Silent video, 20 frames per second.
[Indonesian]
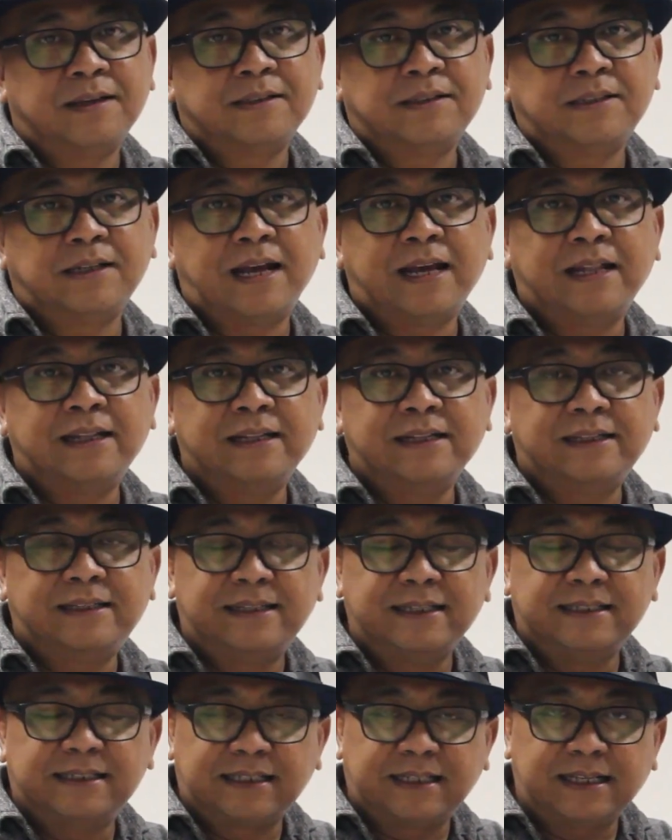selain
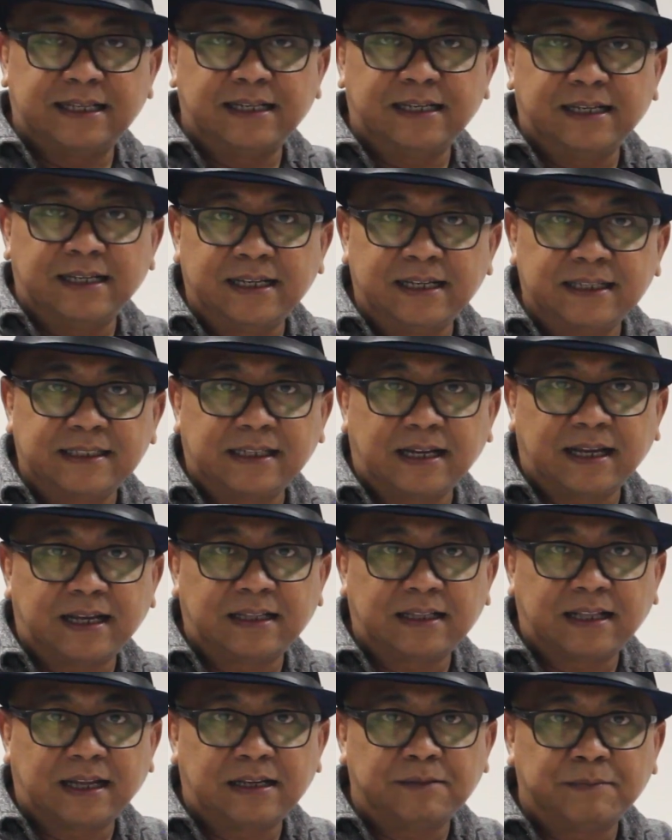di skill ini,
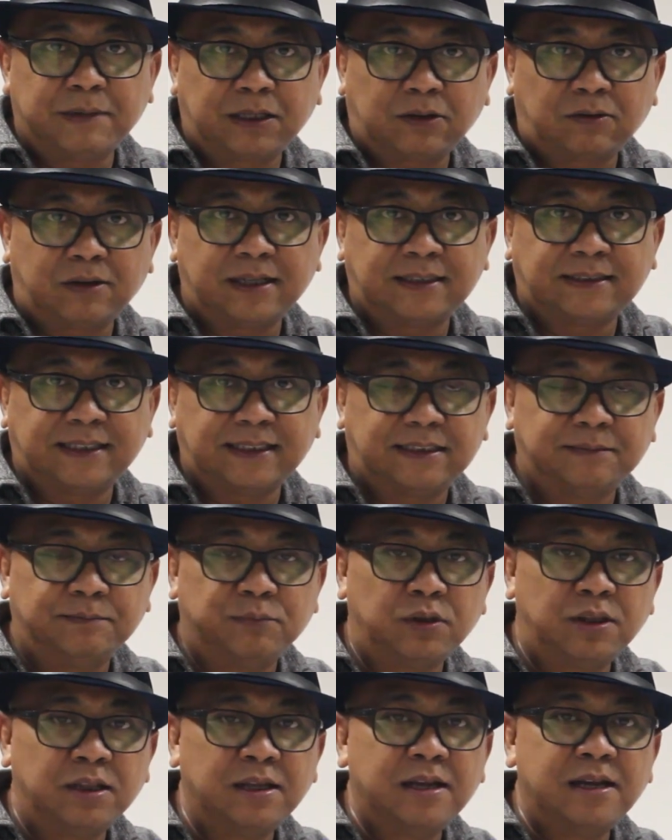selain tadi mata kuliah yang saya
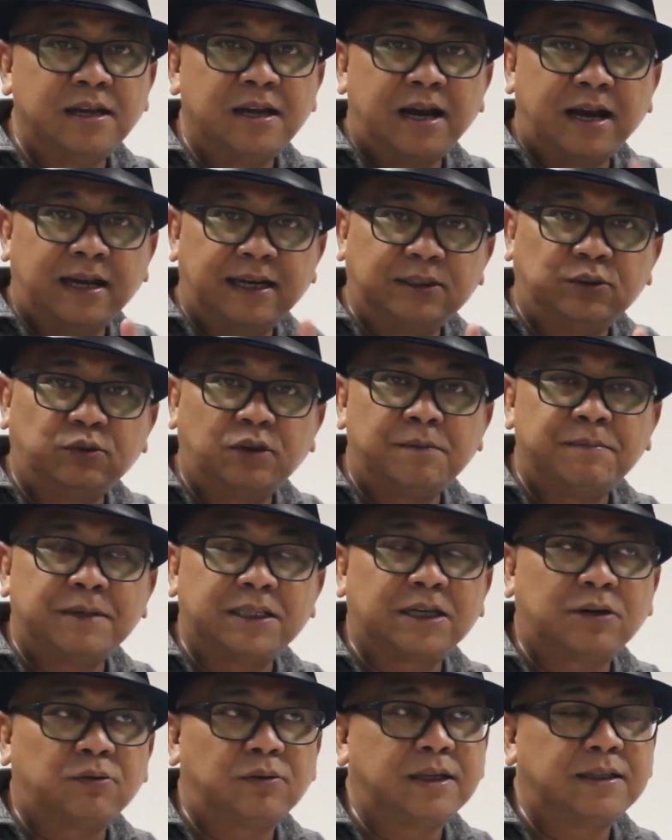sebut, ada juga
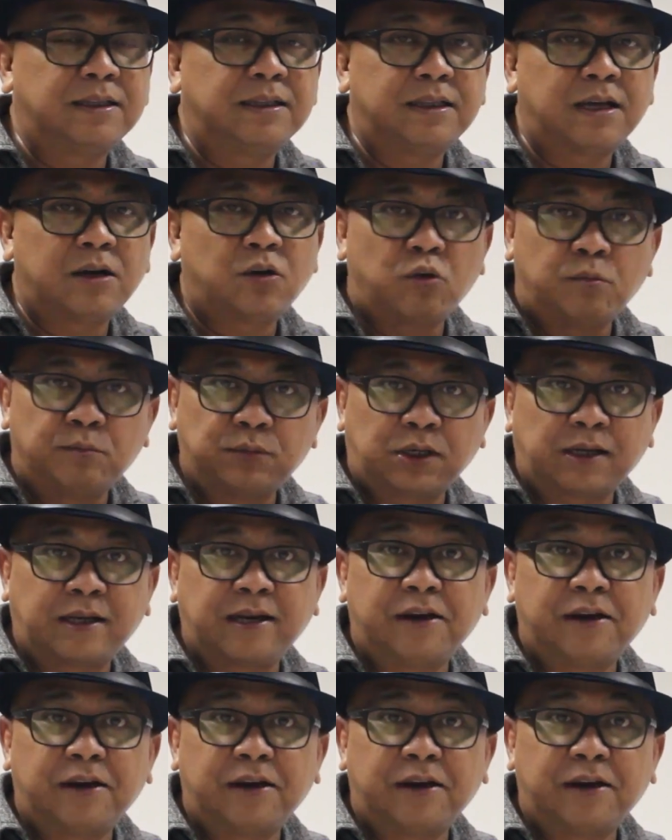mata kuliah tentang komputer